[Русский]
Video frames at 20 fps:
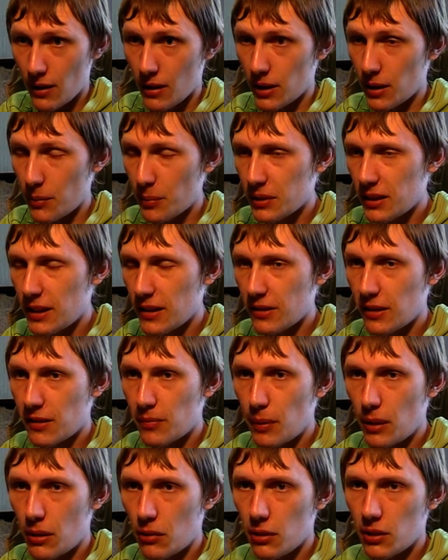И Педраса
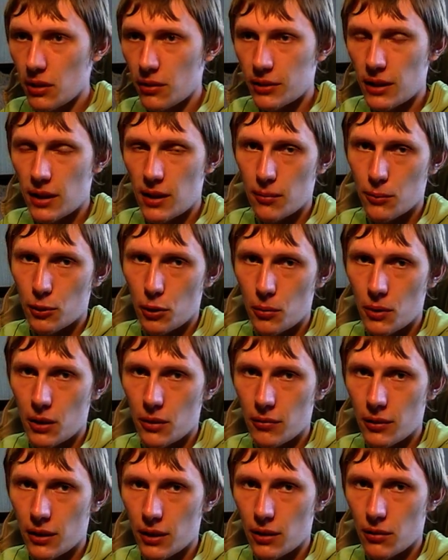спокойно вторым
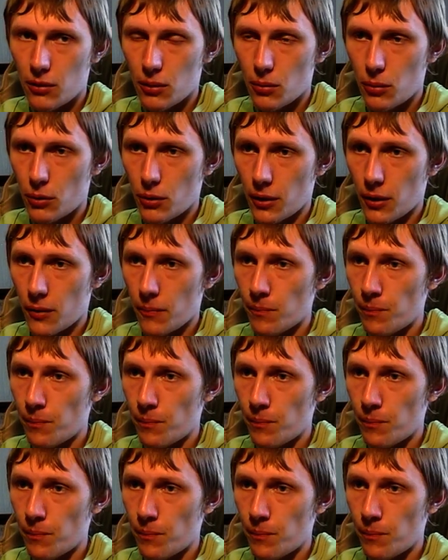номером выигрывал бой.